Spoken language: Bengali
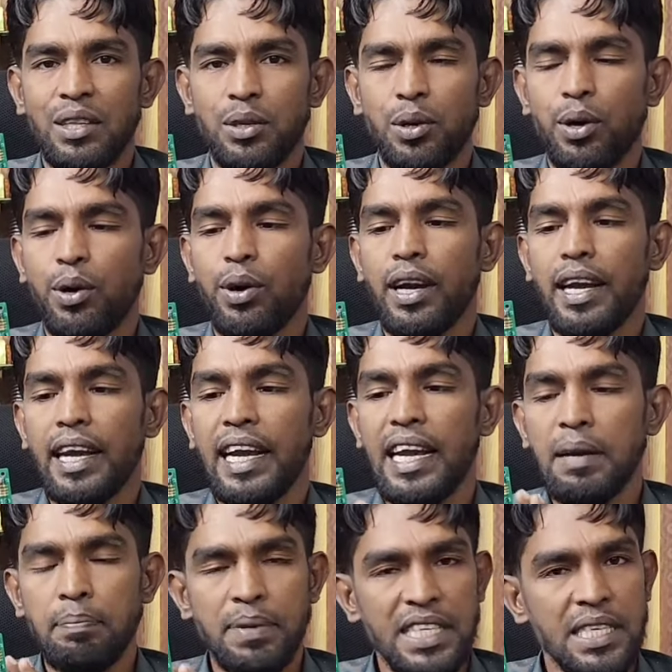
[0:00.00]
তো এই
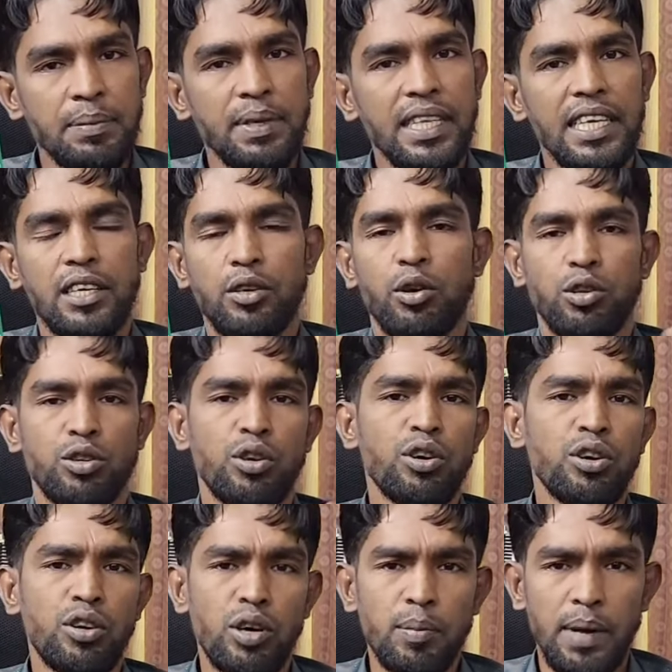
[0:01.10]
পিসিবি দিয়ে
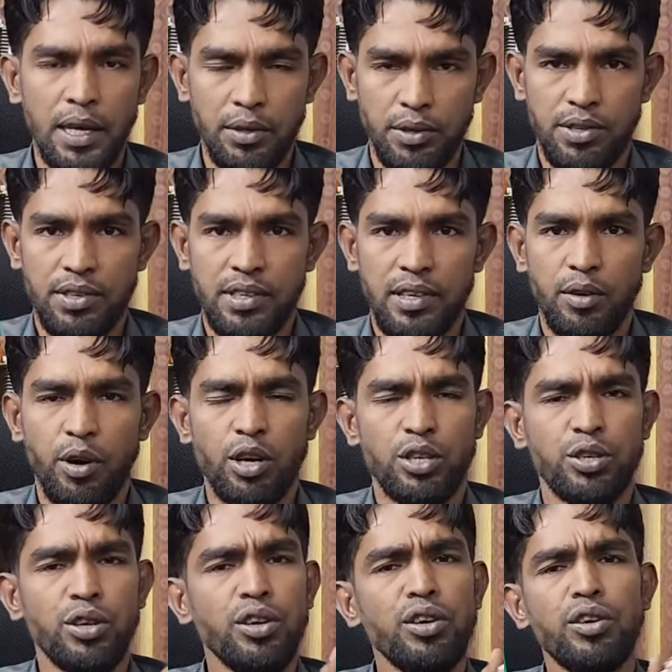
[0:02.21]
অসংখ্য মানুষ
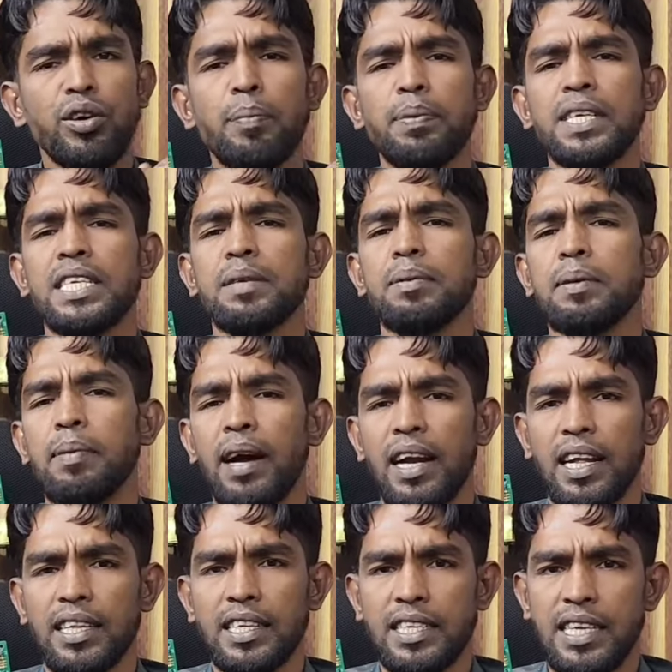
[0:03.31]
অসংখ্য পিসিবি
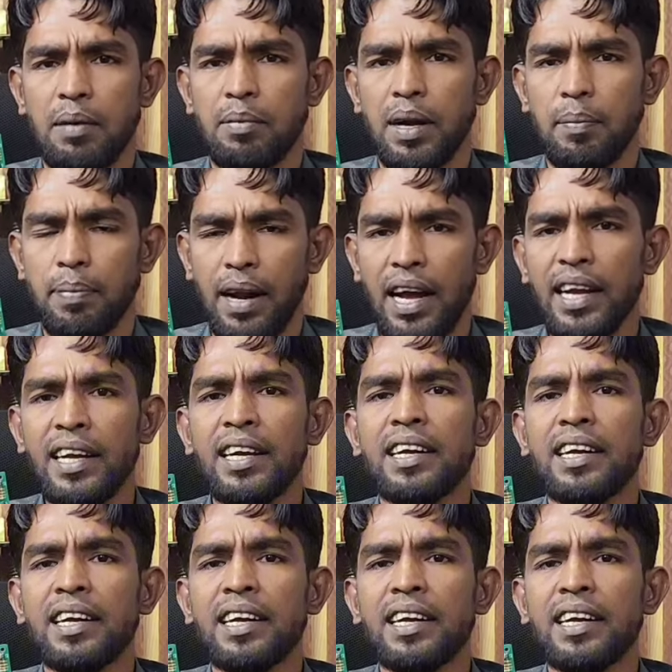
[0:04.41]
বাংলাদেশে আমরা প্রায়